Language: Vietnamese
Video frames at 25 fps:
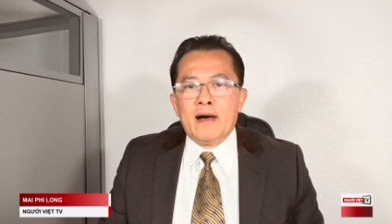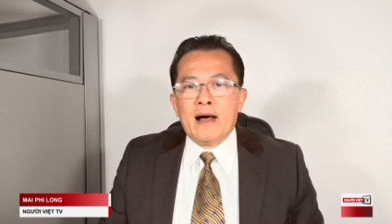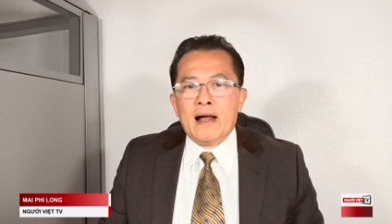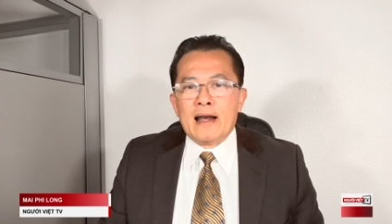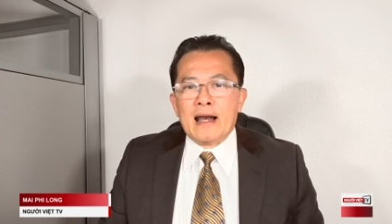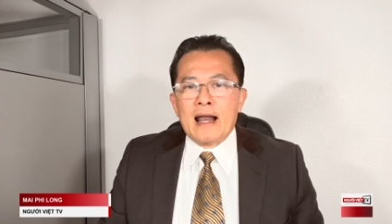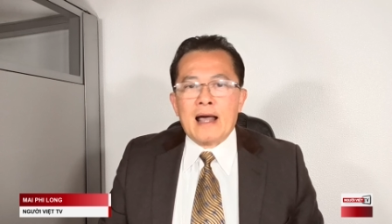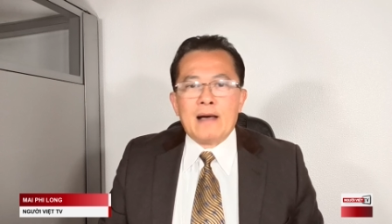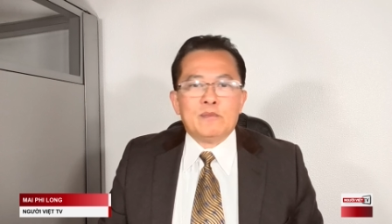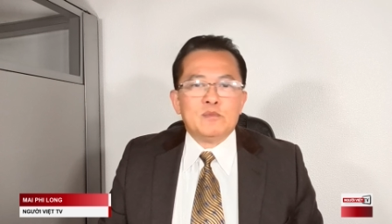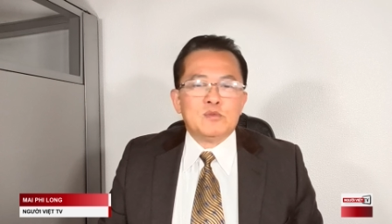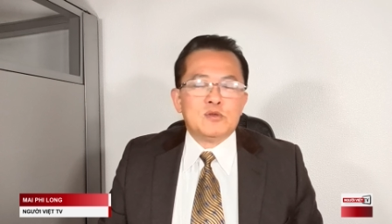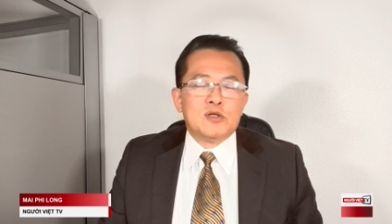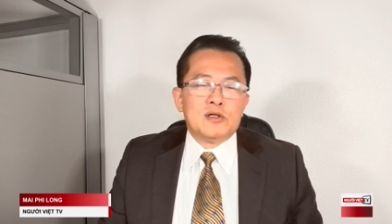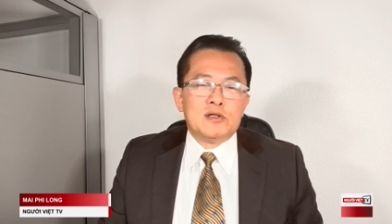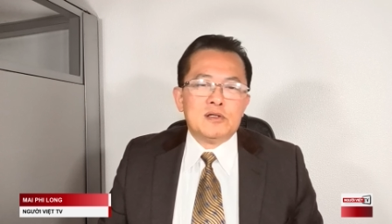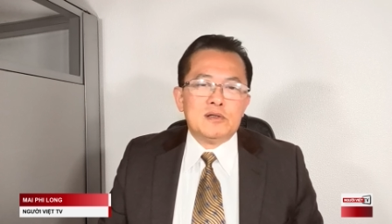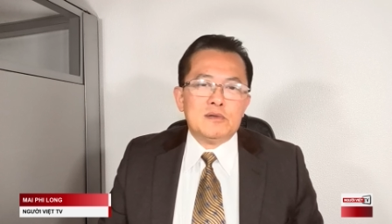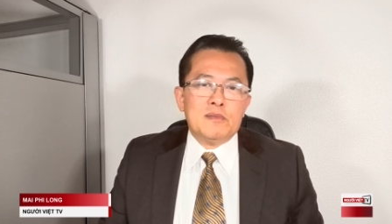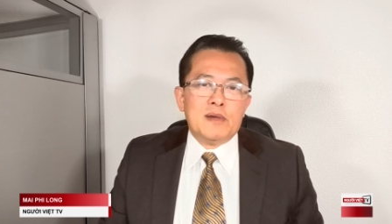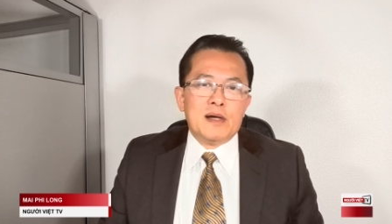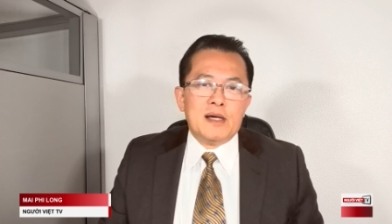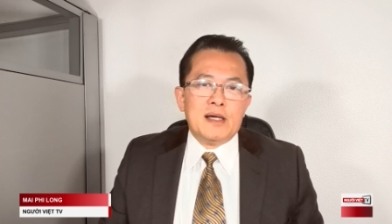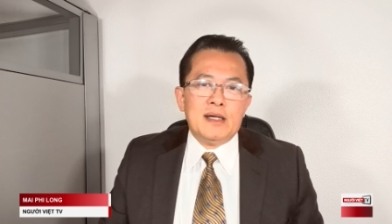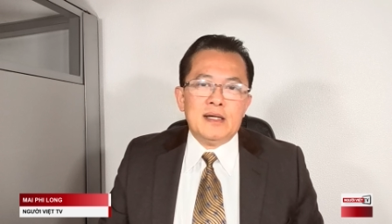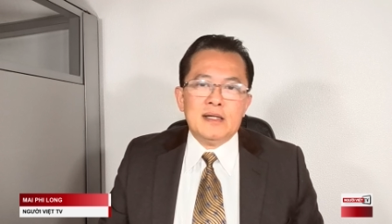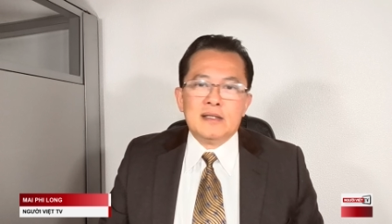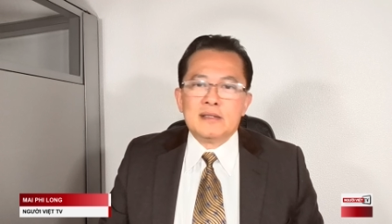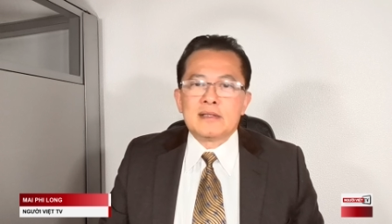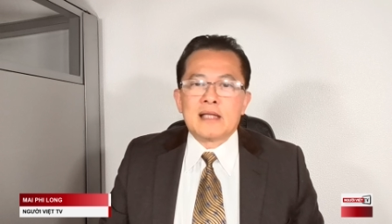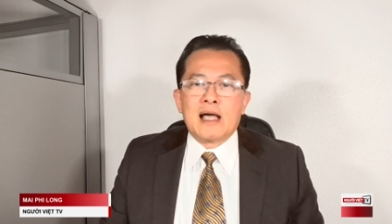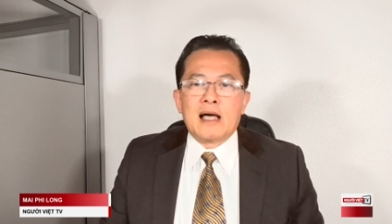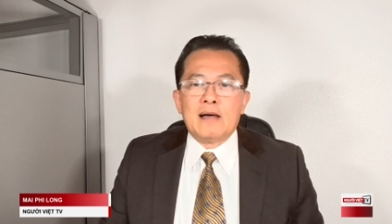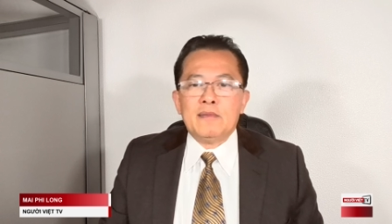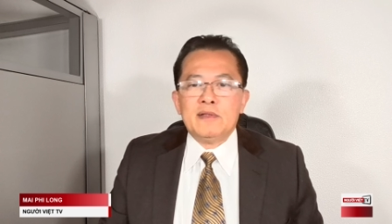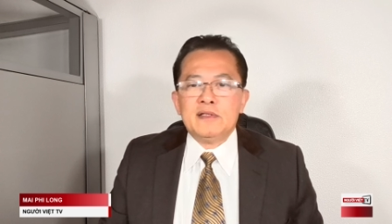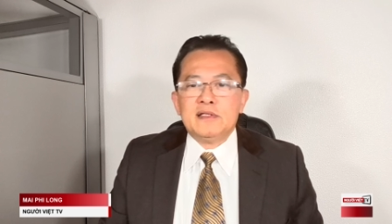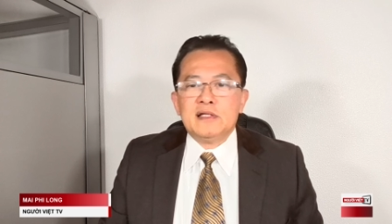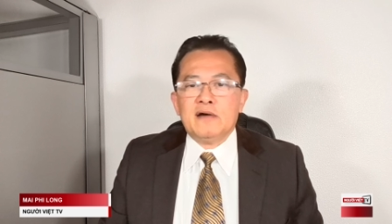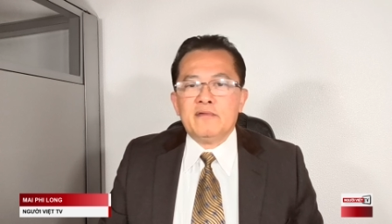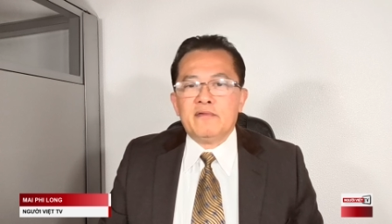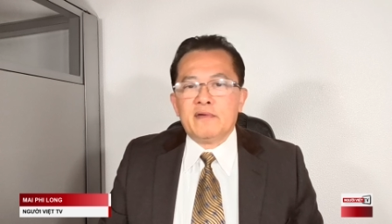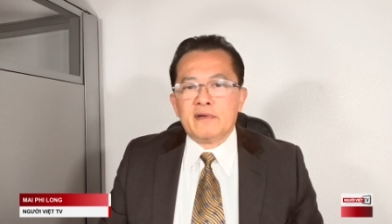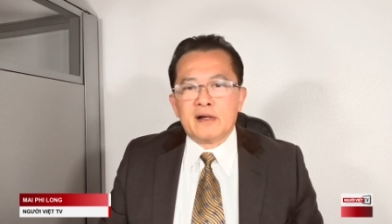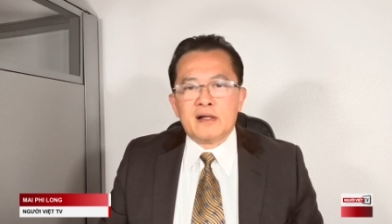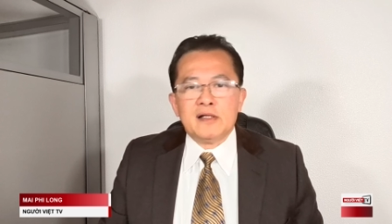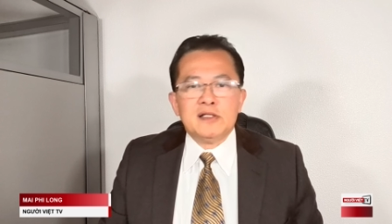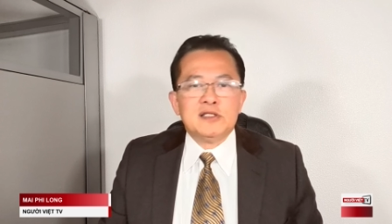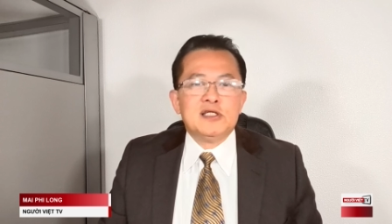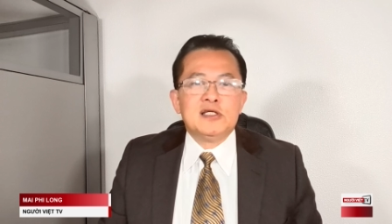và làm cho nước Mỹ hiện tại bây giờ
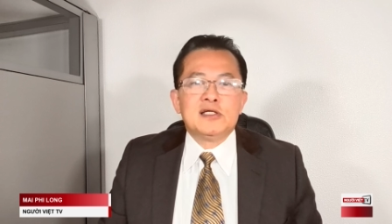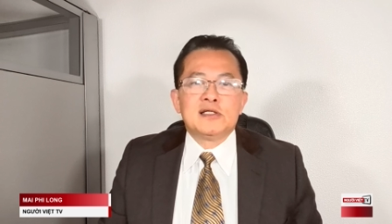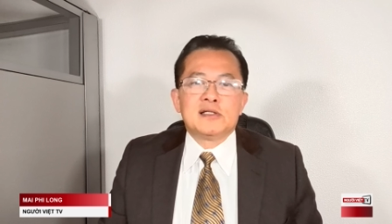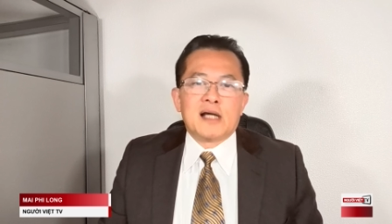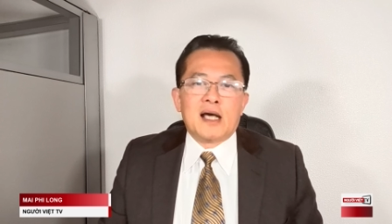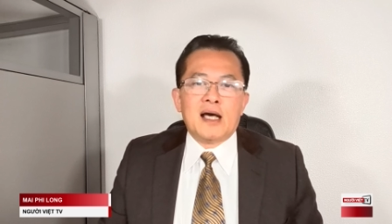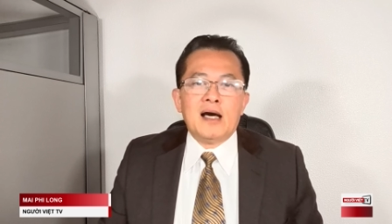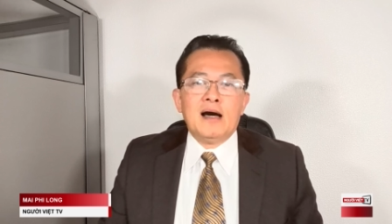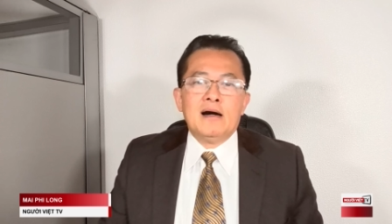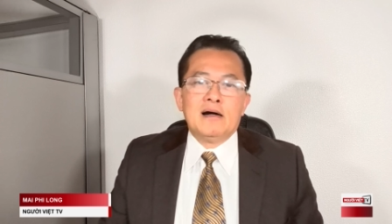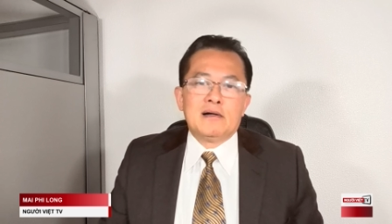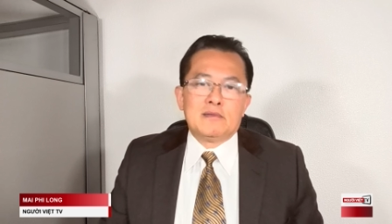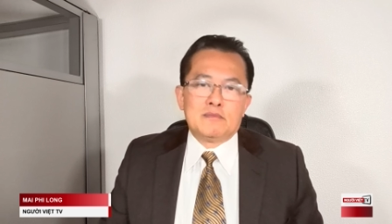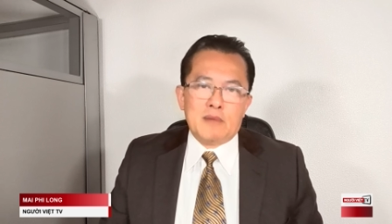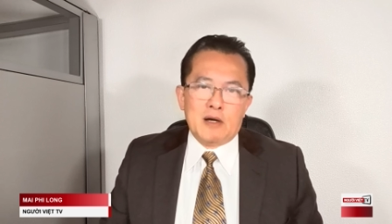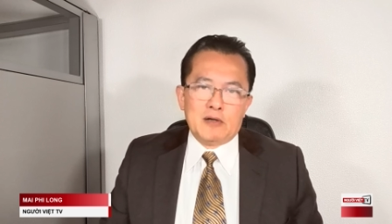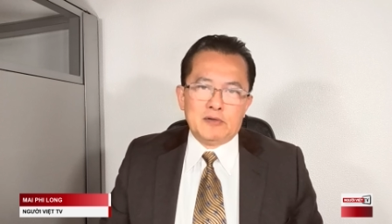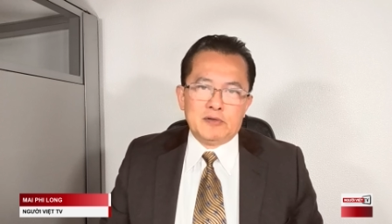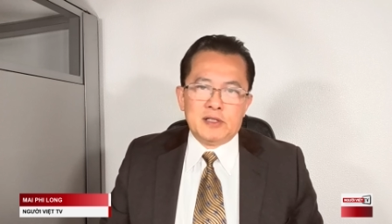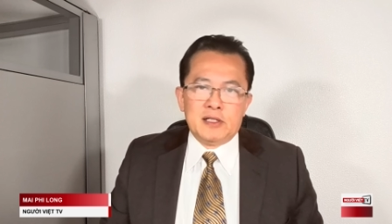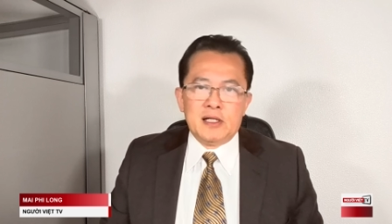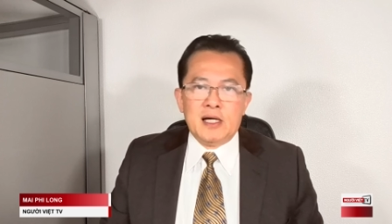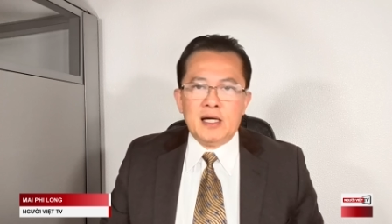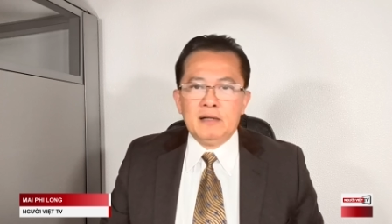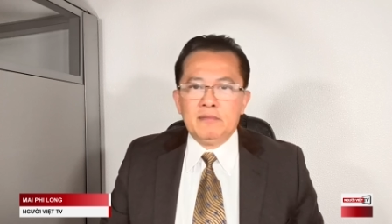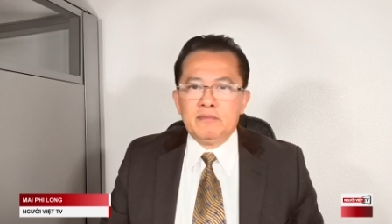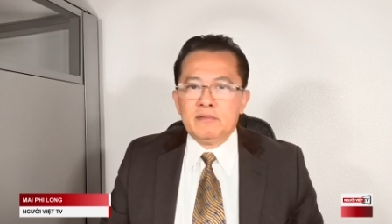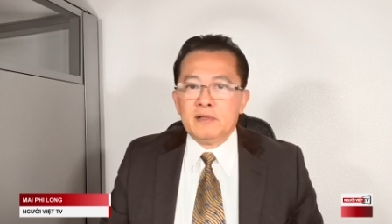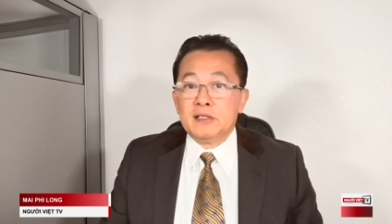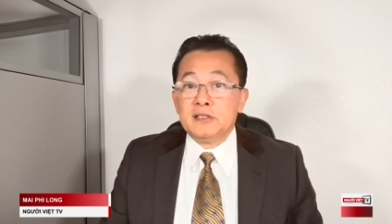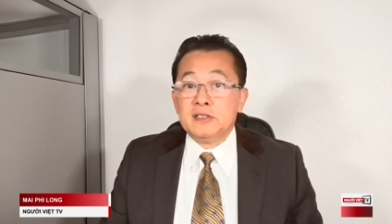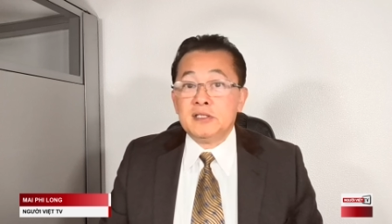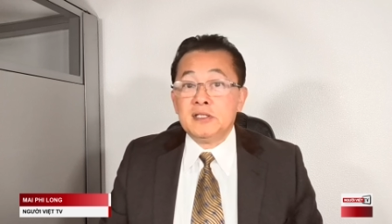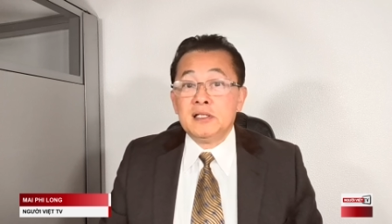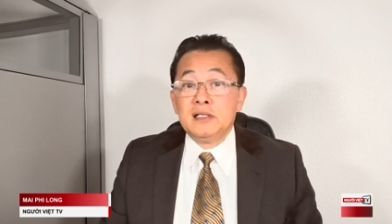phải nói chia rẽ hơn bao giờ hết và